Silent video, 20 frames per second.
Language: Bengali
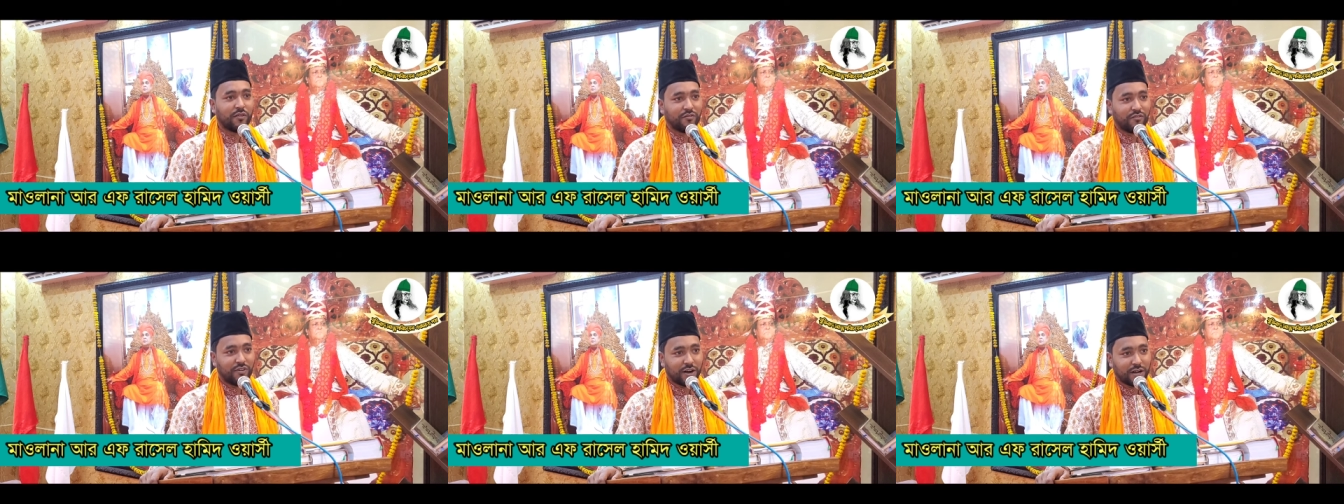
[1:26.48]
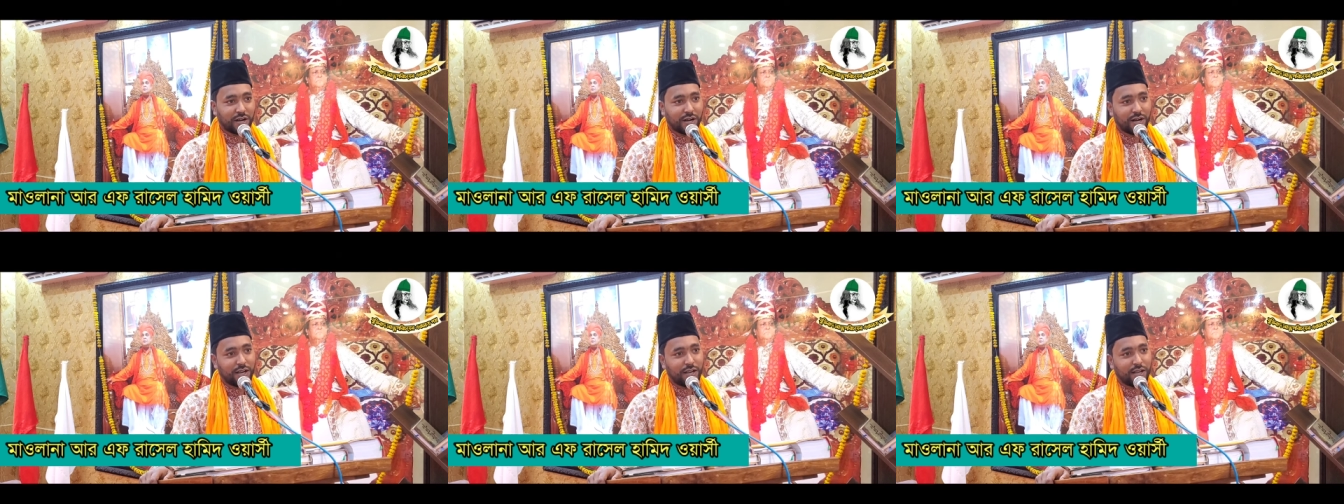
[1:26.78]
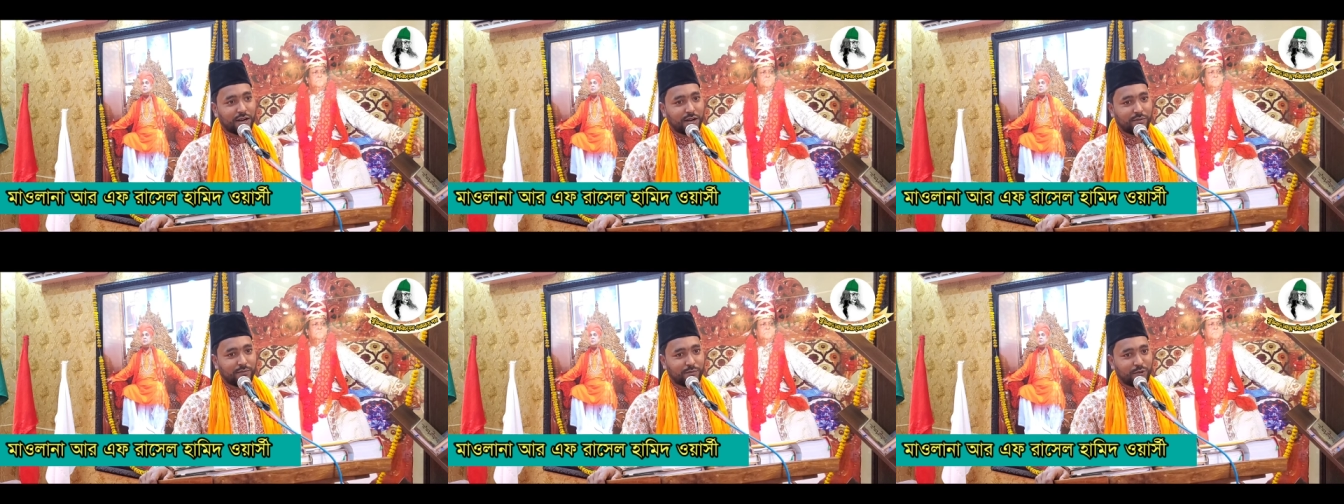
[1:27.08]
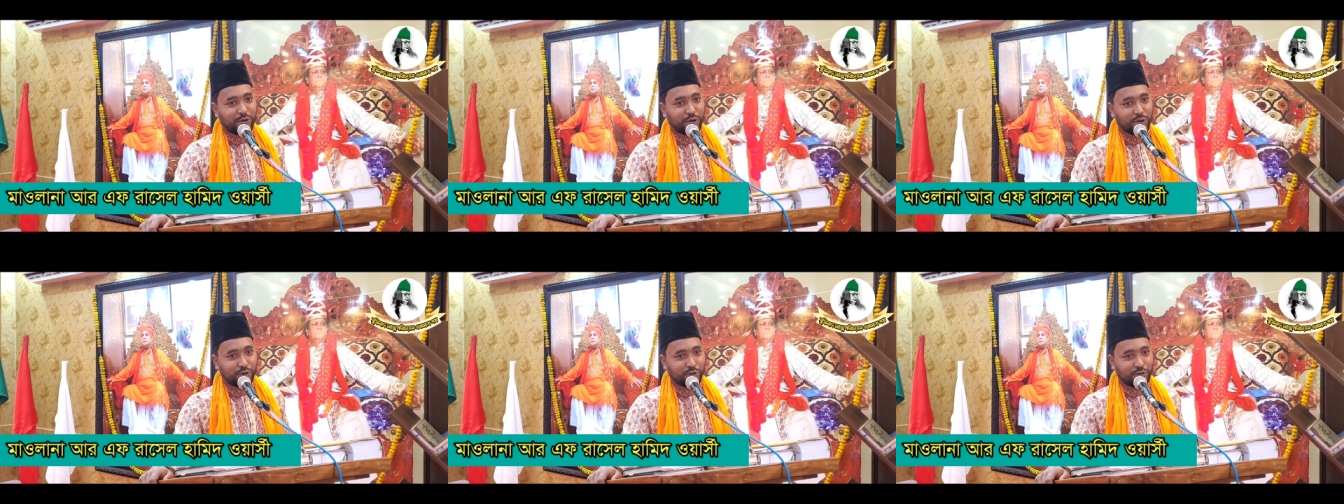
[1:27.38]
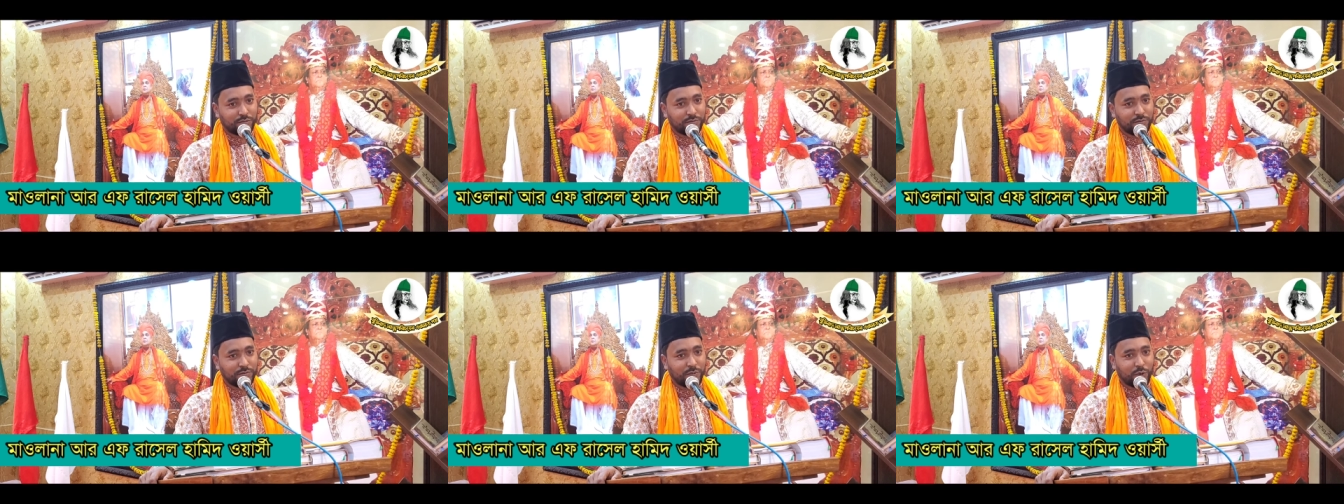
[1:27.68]
ফকাল
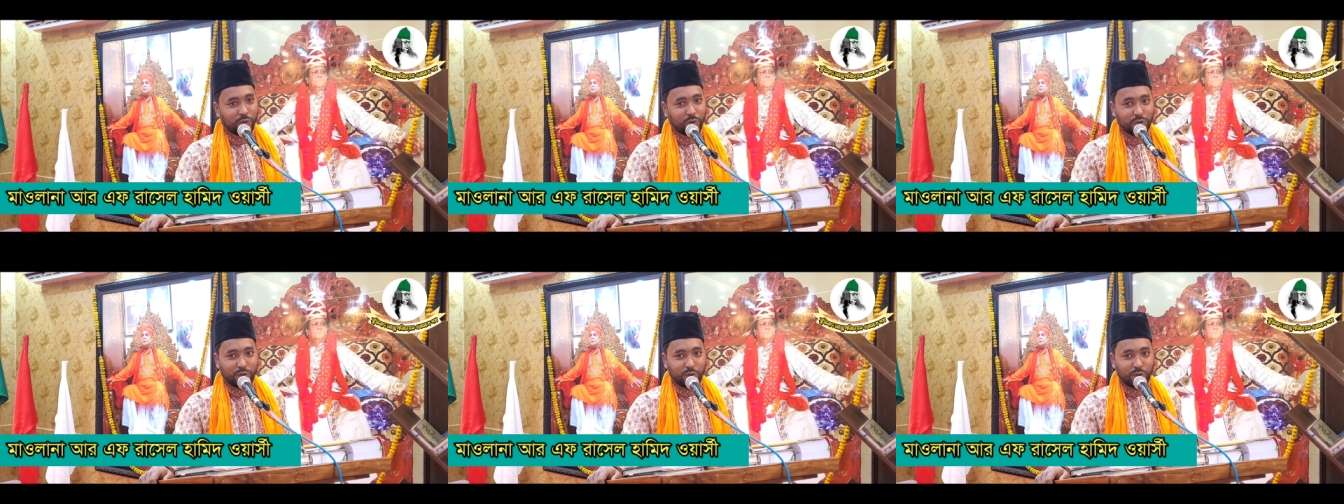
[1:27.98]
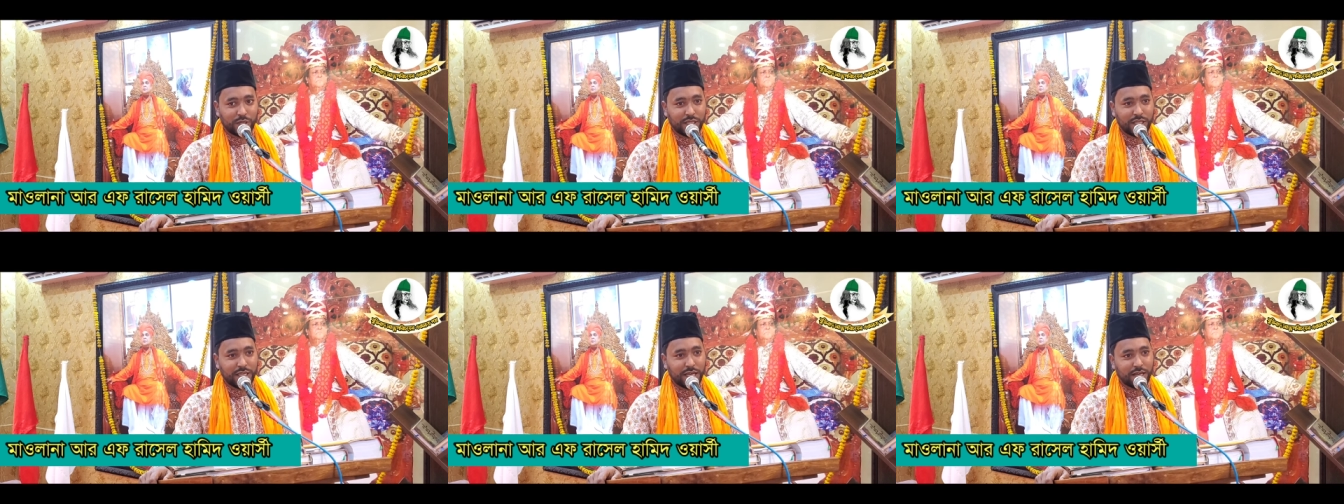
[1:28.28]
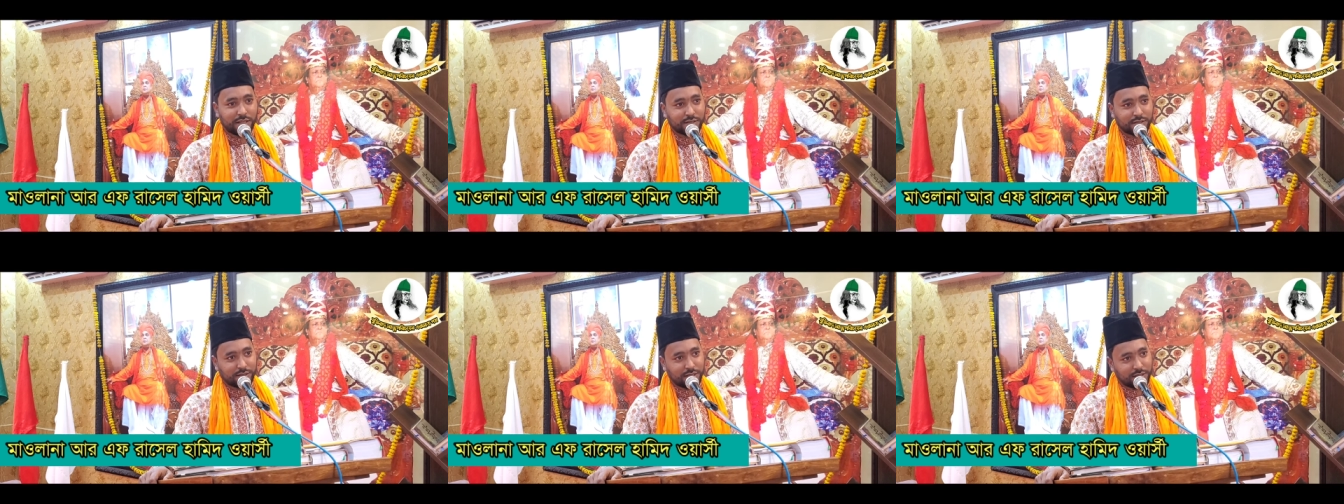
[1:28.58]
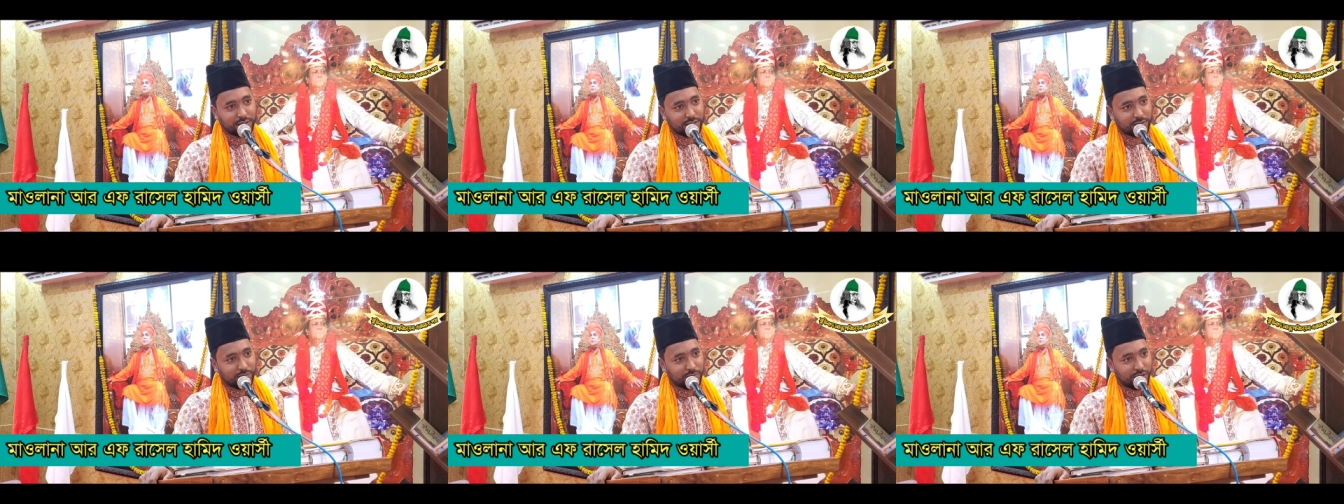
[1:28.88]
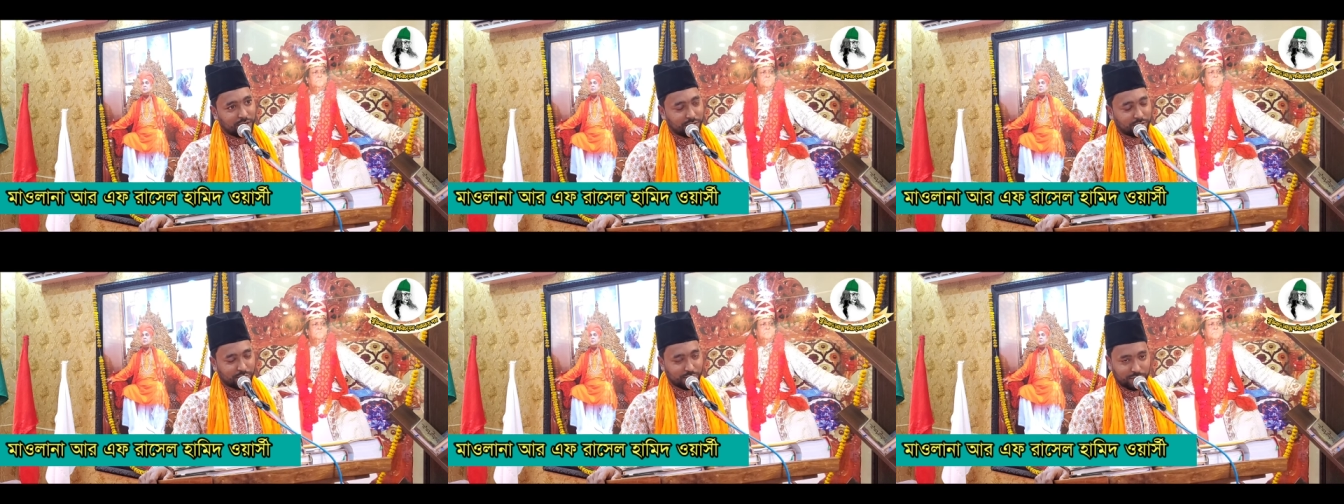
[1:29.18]
রাব্বকুম উদুনি আস্তা
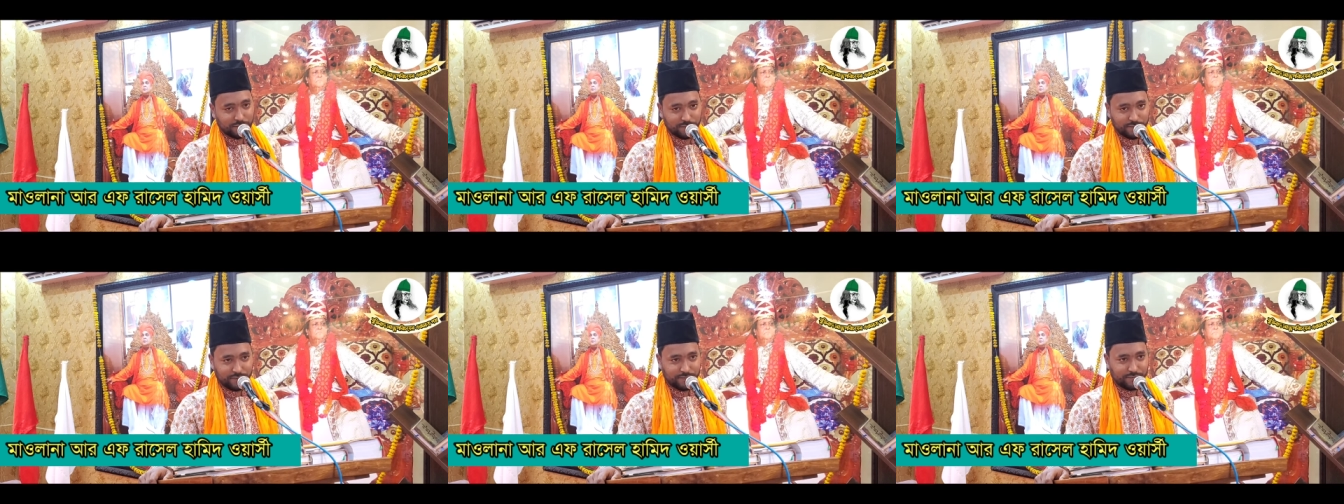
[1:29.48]
জেবলাকুম